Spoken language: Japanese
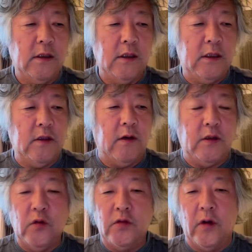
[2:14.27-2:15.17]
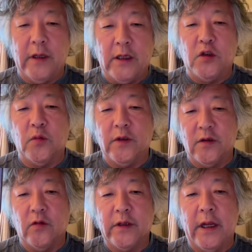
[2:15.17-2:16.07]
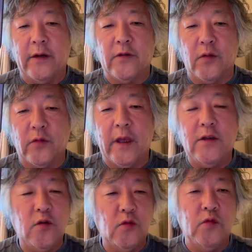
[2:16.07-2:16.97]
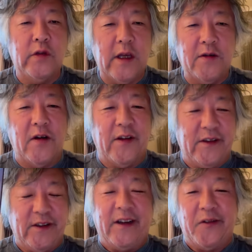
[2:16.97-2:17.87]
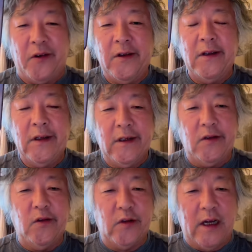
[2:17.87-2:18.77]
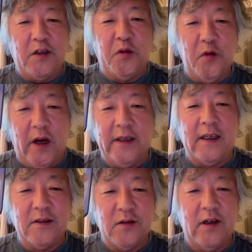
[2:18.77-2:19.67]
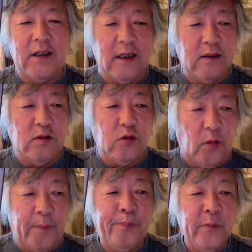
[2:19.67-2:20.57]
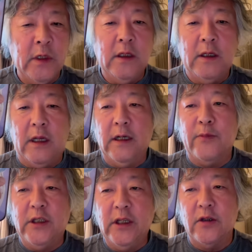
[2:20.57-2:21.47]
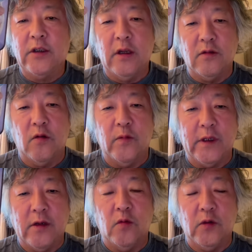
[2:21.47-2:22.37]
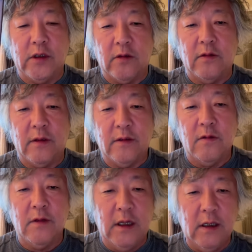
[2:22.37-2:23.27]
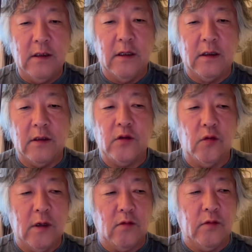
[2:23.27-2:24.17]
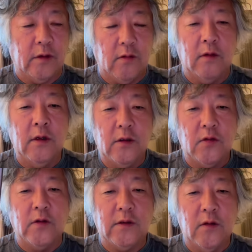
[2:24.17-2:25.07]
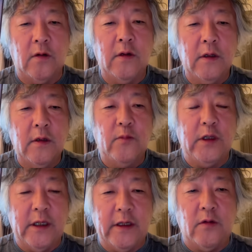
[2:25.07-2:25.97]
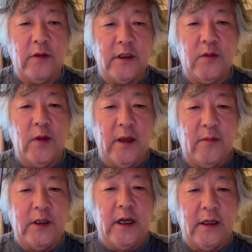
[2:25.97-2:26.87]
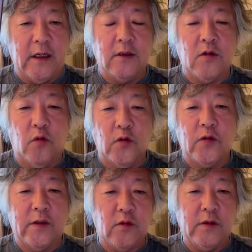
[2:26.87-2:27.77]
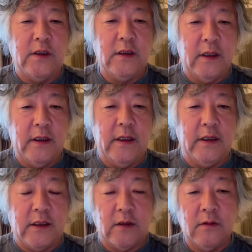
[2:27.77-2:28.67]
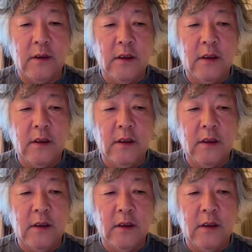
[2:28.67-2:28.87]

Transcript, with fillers: 意識は一人一人はないと思うんですよただその炎上を受ける側っていうかのいろいろ書き込みを拝見する側からするとなんかみんなで来てるぞみたいに思っちゃうんですよね。なんか小学校の時の教室のみんなでのいじめみたいな構造がそこに出てきちゃう。